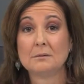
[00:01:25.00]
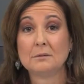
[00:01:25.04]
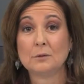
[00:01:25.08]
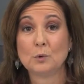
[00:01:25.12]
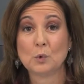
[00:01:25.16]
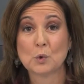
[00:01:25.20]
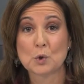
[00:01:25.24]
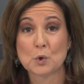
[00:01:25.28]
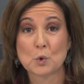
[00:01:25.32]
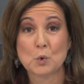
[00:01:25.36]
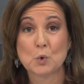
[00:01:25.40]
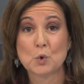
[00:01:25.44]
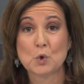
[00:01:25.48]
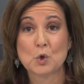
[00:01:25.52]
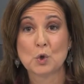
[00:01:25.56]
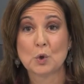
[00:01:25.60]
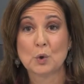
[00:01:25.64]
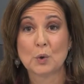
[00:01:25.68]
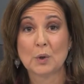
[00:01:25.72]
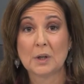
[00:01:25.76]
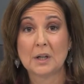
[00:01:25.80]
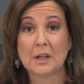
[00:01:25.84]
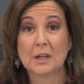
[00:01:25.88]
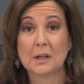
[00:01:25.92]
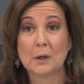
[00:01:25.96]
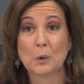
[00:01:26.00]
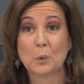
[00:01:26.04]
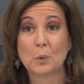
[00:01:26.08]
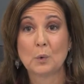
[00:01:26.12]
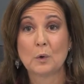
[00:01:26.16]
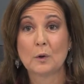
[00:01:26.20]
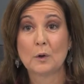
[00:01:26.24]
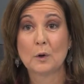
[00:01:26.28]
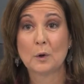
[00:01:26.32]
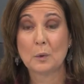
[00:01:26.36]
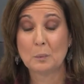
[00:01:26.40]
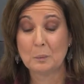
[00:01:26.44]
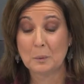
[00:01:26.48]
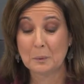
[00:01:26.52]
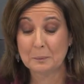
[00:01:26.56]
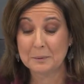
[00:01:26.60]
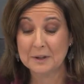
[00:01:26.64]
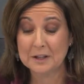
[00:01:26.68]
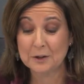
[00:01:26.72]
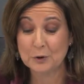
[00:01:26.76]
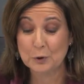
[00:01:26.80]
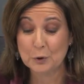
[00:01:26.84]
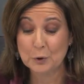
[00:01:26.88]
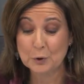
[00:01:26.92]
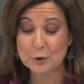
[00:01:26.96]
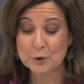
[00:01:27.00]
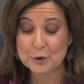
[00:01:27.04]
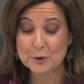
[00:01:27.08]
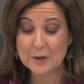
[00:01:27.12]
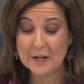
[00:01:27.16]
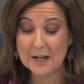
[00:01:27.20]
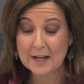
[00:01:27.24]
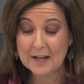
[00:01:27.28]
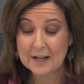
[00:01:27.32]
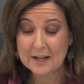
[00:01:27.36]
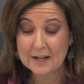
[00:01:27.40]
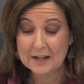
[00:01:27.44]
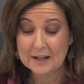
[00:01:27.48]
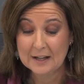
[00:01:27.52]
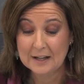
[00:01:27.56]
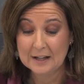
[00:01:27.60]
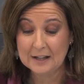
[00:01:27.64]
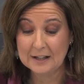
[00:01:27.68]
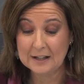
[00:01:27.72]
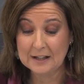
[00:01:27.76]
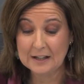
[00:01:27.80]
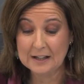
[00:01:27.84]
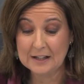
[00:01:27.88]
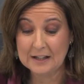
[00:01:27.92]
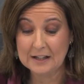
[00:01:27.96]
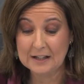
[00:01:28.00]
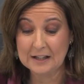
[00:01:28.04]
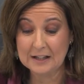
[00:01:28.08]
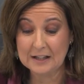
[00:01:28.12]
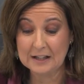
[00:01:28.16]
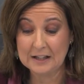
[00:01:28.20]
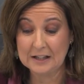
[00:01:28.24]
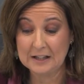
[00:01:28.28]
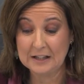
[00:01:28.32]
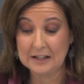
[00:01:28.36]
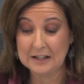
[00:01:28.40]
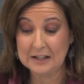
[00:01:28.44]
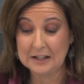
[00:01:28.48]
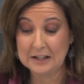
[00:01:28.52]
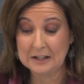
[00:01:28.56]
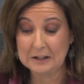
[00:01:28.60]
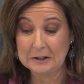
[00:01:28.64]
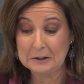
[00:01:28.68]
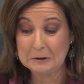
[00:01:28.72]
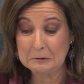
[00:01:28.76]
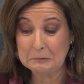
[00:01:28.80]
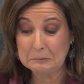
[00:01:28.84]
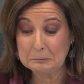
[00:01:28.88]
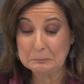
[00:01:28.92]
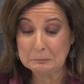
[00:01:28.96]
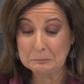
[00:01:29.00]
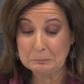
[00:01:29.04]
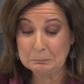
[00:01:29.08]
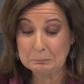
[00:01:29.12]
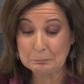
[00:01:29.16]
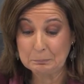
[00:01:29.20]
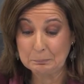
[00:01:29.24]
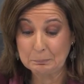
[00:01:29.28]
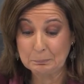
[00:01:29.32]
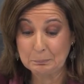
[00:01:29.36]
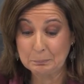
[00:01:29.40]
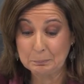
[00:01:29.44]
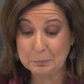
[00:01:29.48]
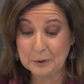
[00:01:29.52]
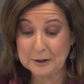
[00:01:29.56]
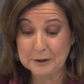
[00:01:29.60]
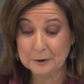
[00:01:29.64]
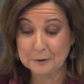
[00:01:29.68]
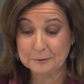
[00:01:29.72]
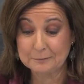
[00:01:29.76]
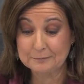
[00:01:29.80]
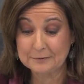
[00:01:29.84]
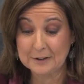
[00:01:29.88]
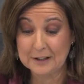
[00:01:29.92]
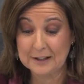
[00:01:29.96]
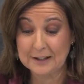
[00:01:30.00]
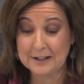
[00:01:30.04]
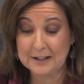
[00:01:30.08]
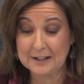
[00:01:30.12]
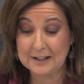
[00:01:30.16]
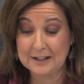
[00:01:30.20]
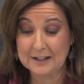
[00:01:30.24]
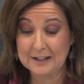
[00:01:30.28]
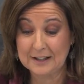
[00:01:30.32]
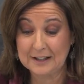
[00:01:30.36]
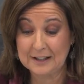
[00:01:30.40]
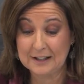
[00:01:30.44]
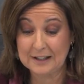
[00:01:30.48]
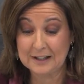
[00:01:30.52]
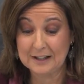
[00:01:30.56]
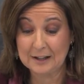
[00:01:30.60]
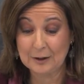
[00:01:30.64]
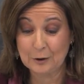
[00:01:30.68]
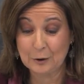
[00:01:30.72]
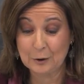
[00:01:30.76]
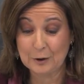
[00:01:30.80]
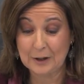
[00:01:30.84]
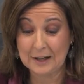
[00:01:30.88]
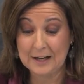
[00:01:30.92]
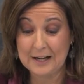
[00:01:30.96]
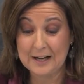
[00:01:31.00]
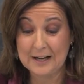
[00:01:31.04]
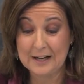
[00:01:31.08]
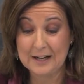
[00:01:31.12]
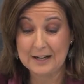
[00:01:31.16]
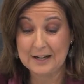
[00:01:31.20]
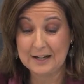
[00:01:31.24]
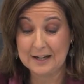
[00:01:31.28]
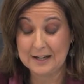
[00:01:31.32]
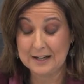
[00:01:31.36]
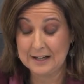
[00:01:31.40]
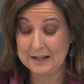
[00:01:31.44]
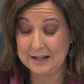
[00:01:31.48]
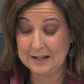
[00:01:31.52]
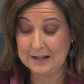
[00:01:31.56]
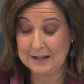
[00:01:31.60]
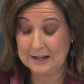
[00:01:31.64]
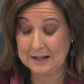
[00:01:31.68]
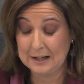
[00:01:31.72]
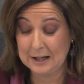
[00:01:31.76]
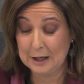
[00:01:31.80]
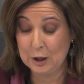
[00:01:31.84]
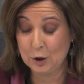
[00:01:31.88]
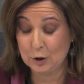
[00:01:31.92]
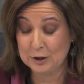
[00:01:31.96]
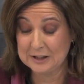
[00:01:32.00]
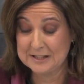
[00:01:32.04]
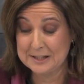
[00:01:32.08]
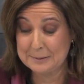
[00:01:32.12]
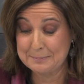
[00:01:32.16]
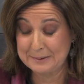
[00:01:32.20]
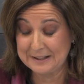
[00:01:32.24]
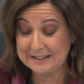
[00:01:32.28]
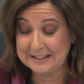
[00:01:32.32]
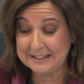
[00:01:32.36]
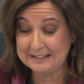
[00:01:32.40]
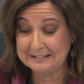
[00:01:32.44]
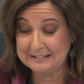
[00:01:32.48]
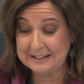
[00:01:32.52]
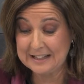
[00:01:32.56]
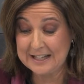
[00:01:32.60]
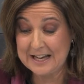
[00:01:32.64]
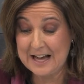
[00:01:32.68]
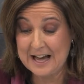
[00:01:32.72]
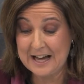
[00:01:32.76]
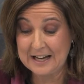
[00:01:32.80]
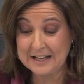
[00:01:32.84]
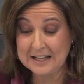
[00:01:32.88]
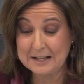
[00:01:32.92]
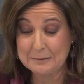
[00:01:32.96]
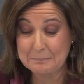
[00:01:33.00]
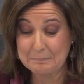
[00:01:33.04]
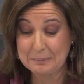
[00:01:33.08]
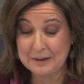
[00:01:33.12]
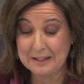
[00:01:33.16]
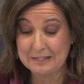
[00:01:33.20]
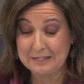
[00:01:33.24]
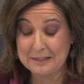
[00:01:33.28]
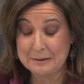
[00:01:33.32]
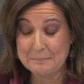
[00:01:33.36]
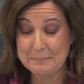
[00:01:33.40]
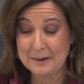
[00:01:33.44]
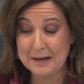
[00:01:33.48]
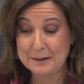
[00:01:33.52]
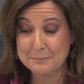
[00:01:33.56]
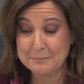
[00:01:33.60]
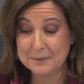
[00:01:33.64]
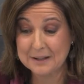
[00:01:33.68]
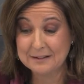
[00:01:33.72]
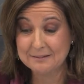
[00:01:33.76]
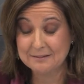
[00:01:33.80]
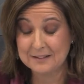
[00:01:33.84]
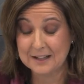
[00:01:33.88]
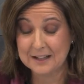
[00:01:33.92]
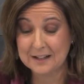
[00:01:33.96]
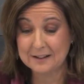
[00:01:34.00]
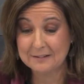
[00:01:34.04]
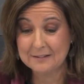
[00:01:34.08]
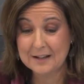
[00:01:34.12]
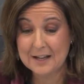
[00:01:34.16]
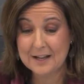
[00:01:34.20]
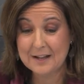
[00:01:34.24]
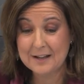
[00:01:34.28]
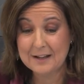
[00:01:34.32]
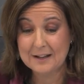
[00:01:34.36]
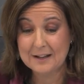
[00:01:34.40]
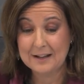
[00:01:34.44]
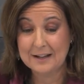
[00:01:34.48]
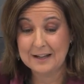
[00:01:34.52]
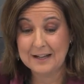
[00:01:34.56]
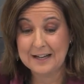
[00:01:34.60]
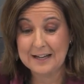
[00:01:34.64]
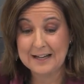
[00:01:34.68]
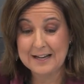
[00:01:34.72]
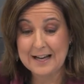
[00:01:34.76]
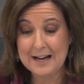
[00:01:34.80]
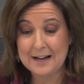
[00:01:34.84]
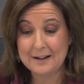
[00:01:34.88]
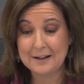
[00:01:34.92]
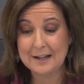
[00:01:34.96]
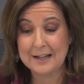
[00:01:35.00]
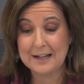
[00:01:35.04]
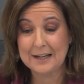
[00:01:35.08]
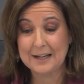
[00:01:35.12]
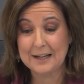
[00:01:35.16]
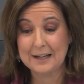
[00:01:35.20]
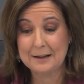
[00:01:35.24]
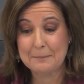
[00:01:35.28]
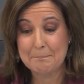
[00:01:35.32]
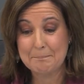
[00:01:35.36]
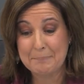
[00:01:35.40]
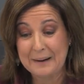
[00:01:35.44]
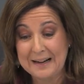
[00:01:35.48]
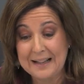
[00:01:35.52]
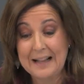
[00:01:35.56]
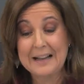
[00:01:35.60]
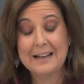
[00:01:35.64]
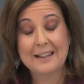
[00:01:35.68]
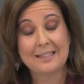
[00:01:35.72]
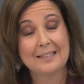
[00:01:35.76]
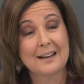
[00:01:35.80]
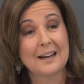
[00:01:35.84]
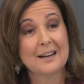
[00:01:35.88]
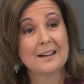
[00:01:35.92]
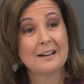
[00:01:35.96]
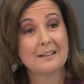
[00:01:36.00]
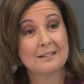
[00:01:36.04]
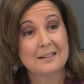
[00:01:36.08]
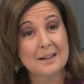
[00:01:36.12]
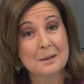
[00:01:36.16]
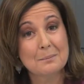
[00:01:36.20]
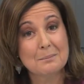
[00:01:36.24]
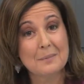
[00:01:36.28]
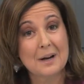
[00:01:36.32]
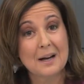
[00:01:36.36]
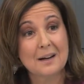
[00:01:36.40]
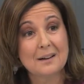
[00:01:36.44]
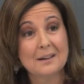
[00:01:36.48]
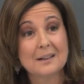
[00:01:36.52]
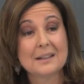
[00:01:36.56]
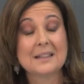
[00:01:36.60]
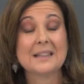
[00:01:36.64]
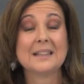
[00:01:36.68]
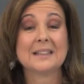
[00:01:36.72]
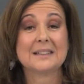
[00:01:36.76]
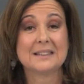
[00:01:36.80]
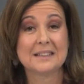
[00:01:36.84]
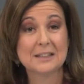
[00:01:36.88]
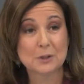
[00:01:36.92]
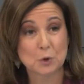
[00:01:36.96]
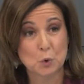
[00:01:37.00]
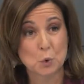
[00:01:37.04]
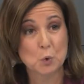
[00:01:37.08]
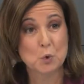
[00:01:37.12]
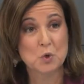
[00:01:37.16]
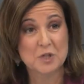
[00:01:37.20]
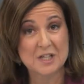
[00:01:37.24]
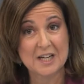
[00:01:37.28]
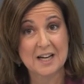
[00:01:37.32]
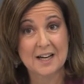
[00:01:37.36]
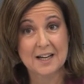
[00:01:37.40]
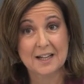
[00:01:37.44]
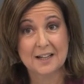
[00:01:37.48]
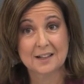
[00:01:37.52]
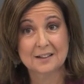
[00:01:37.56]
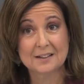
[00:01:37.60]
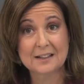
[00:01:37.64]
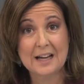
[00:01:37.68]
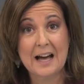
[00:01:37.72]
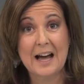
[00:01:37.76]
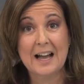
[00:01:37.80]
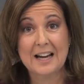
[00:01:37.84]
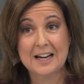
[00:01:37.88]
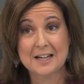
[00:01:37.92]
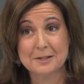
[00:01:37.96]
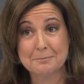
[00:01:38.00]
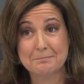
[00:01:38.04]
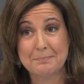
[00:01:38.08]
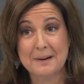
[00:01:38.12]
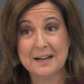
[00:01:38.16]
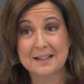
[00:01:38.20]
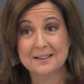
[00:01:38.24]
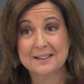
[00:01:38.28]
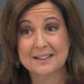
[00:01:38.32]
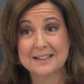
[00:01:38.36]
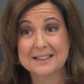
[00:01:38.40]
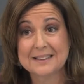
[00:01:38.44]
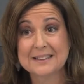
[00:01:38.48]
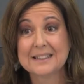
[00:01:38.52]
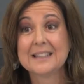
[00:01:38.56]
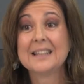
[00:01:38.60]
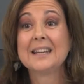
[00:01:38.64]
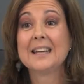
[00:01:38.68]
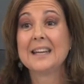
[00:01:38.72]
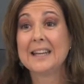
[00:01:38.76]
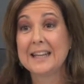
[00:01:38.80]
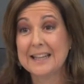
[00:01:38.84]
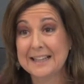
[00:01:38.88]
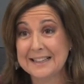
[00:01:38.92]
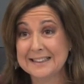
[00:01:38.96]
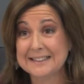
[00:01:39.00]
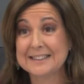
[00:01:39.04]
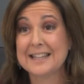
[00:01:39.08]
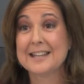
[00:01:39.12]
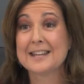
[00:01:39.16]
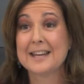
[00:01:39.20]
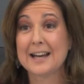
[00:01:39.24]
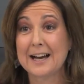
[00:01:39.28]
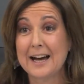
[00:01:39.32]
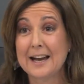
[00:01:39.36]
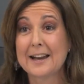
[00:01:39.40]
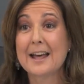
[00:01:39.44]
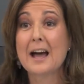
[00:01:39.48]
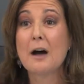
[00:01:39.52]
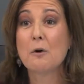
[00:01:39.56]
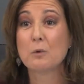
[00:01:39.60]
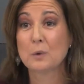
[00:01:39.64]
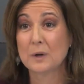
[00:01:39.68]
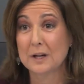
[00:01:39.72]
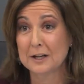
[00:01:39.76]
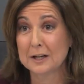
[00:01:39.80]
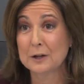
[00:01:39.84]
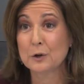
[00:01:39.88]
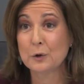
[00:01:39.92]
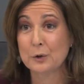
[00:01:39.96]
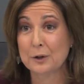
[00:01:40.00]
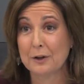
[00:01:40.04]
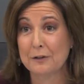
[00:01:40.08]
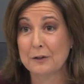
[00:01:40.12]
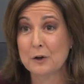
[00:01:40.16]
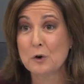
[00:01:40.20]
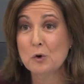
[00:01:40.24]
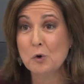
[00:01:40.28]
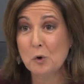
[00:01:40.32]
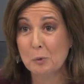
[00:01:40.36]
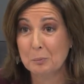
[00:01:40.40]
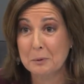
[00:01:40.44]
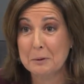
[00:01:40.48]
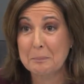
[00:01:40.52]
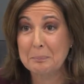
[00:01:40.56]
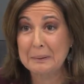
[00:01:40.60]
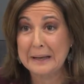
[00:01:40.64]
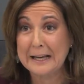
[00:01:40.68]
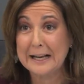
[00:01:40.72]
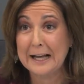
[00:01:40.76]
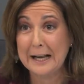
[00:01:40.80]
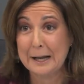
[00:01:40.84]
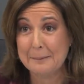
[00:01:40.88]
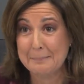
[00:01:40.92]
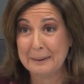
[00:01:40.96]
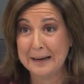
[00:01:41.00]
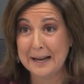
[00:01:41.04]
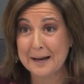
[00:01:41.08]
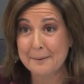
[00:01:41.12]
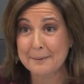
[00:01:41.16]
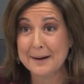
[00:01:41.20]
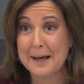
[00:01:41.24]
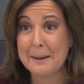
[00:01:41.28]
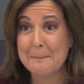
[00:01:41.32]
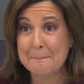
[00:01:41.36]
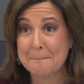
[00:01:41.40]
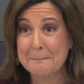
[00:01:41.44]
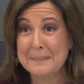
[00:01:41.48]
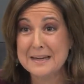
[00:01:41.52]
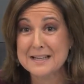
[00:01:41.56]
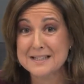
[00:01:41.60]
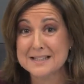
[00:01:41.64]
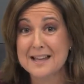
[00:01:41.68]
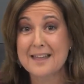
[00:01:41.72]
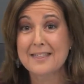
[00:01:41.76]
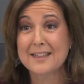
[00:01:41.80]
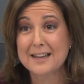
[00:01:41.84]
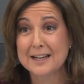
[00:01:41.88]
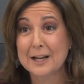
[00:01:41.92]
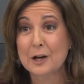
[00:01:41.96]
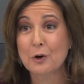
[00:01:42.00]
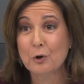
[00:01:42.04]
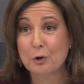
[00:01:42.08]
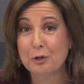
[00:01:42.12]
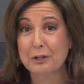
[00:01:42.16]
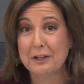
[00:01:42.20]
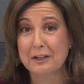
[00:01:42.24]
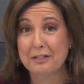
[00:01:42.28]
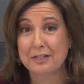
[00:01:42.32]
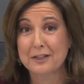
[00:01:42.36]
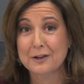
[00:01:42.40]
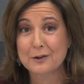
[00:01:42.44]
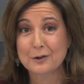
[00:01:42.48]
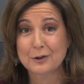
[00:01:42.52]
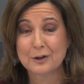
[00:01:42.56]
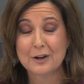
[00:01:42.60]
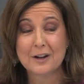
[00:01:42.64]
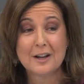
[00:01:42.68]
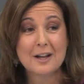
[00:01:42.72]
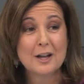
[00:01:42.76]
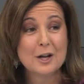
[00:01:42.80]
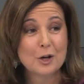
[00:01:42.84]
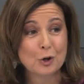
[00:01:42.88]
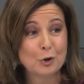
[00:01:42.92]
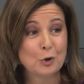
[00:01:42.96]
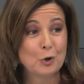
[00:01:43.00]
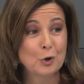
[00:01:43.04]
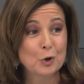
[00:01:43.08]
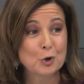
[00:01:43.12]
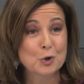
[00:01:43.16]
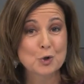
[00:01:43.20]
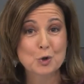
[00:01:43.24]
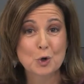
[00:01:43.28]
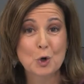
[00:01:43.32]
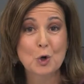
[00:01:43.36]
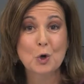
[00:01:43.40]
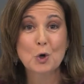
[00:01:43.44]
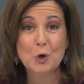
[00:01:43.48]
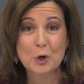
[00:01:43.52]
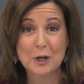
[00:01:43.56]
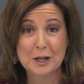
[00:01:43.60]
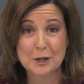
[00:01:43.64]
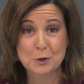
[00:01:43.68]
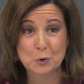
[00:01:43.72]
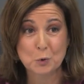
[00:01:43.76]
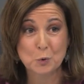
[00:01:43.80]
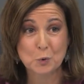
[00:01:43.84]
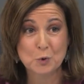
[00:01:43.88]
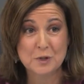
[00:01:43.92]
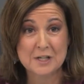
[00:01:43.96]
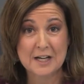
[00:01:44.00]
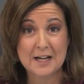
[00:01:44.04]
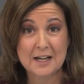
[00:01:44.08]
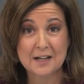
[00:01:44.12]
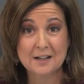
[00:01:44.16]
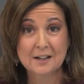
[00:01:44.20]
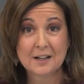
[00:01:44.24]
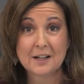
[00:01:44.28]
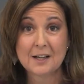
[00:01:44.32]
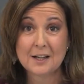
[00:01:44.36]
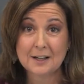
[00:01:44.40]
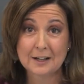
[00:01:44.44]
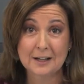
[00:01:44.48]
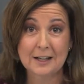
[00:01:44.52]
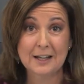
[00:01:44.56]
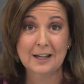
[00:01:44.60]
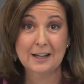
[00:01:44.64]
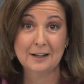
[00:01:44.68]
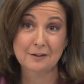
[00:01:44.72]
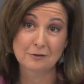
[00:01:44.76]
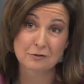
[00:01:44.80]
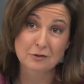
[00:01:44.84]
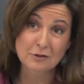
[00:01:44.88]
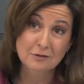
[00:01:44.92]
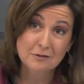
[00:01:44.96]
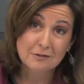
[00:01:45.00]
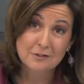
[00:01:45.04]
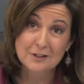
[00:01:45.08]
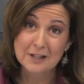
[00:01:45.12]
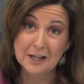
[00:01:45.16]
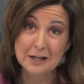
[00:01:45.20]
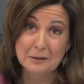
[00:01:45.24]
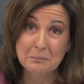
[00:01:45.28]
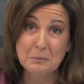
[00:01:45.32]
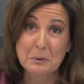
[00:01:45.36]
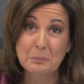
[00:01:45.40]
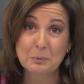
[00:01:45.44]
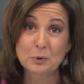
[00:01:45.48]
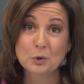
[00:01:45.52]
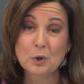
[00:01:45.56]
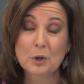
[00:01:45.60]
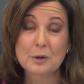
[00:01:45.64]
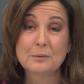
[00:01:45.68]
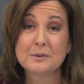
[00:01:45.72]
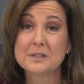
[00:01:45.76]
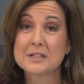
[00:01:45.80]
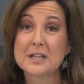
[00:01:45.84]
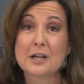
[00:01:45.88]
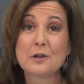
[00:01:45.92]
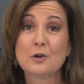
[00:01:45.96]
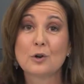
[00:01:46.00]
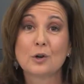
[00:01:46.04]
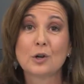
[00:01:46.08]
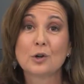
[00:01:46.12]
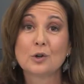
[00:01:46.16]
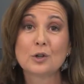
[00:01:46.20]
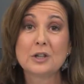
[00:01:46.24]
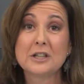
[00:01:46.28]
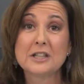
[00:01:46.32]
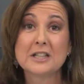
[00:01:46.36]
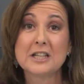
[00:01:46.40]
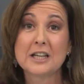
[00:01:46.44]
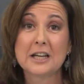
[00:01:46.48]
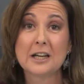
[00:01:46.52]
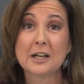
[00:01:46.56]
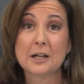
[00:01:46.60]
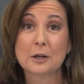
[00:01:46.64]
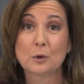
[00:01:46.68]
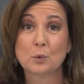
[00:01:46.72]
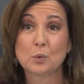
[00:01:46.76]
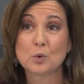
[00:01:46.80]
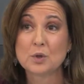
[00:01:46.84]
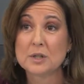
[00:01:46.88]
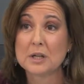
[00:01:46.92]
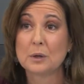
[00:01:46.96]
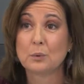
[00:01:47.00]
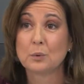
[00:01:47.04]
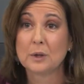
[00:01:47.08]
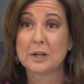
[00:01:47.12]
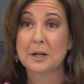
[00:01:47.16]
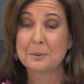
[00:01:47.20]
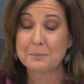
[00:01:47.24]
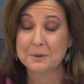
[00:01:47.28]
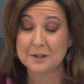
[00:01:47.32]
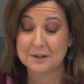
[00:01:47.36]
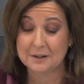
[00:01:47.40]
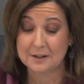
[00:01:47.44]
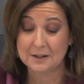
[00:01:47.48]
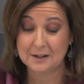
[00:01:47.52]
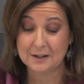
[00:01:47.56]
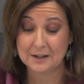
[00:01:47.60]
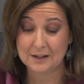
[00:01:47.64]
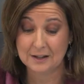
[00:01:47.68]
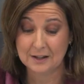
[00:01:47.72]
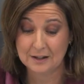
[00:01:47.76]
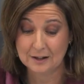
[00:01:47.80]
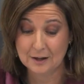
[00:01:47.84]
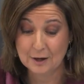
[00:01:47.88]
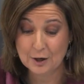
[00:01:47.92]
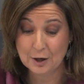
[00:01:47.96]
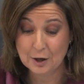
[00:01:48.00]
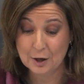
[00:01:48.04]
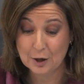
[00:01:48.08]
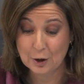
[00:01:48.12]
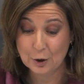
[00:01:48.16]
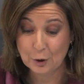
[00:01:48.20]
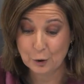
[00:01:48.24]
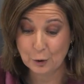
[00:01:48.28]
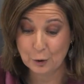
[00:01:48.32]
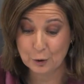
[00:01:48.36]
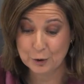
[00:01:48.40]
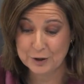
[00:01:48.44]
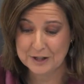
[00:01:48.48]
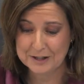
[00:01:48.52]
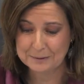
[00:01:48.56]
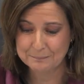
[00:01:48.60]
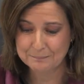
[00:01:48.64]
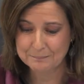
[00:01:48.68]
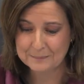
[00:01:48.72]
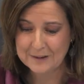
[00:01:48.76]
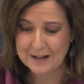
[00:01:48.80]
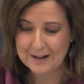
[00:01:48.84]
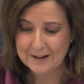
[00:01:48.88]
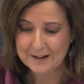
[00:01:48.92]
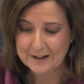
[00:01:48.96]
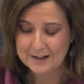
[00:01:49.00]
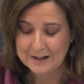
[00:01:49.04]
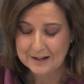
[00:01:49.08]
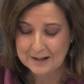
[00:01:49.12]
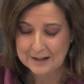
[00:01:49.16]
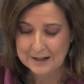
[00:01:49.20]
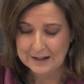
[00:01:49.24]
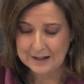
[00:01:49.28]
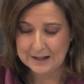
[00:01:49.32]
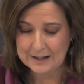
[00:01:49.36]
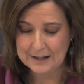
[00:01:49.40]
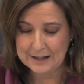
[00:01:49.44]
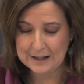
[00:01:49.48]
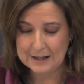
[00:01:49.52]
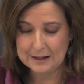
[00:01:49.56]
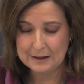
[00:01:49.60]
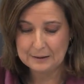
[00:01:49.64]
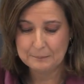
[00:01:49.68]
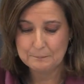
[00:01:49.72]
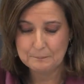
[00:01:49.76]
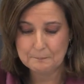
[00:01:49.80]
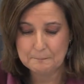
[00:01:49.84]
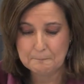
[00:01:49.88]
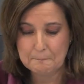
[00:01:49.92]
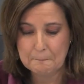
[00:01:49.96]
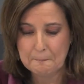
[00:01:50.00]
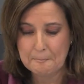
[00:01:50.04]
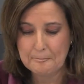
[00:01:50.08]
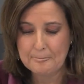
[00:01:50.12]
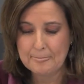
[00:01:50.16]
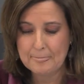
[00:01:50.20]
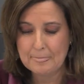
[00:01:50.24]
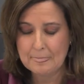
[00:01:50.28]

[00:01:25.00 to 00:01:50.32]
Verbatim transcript: no escuchó en ninguno de los momentos, y bueno, eh, otra, eh, lo que se pretendía ahí principalmente era eh, paralizar el tema, que se escucharan a las partes y que se llegara a una negociación, como implica la palabra, mesa de negociación. No solo escuchar, que desde mi punto de vista yo creo que ni siquiera escucha, únicamente oye. Em,